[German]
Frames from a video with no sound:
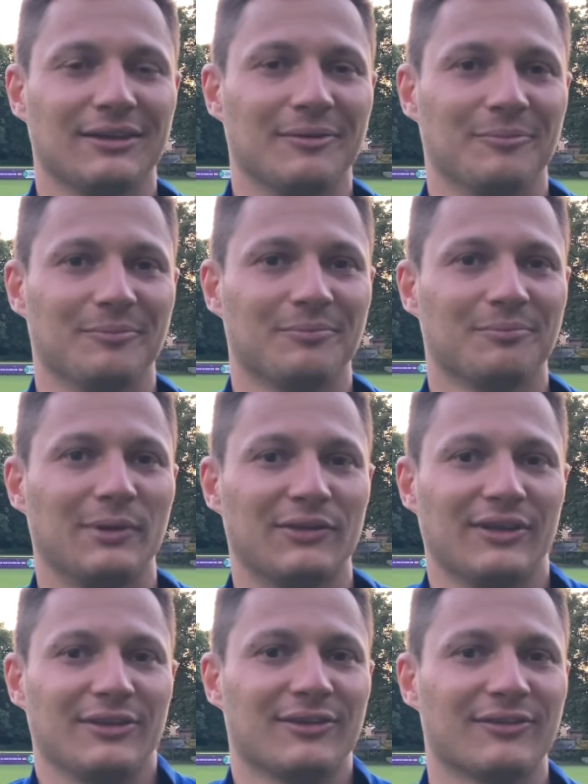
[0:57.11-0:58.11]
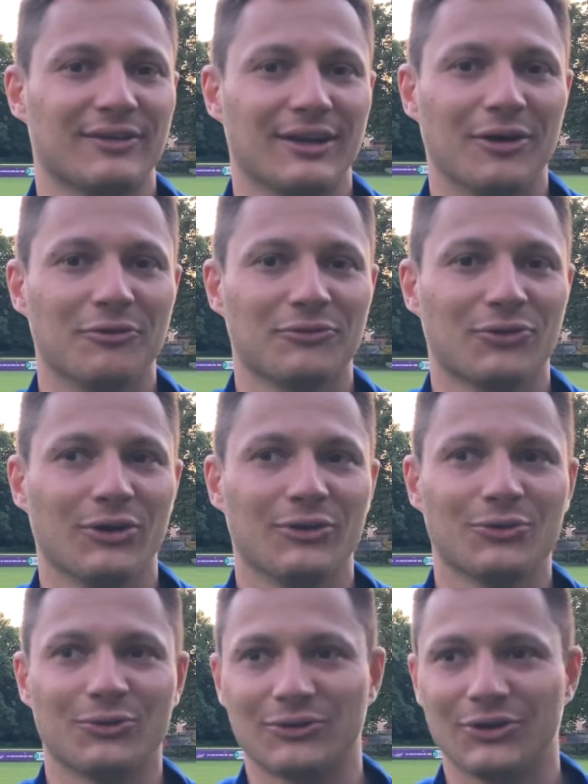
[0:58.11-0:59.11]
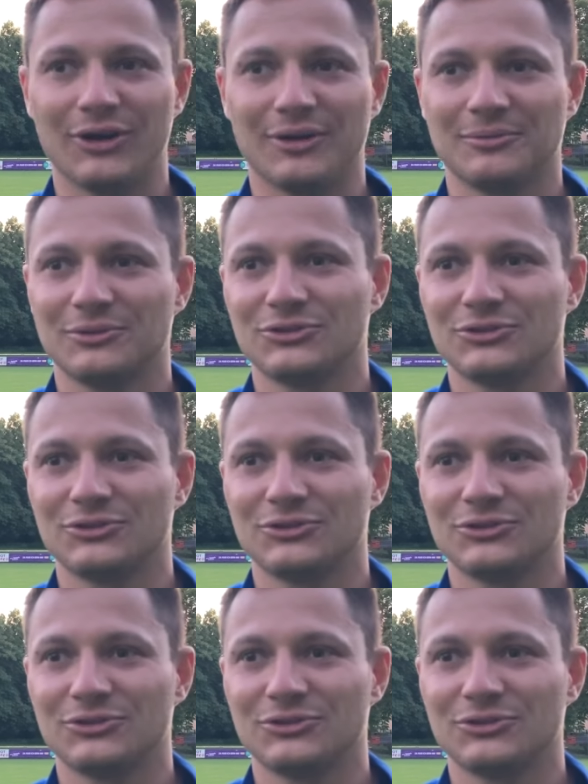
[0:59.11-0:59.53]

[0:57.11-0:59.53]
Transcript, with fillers: Ähm, besser es jetzt nicht laufen können und ja,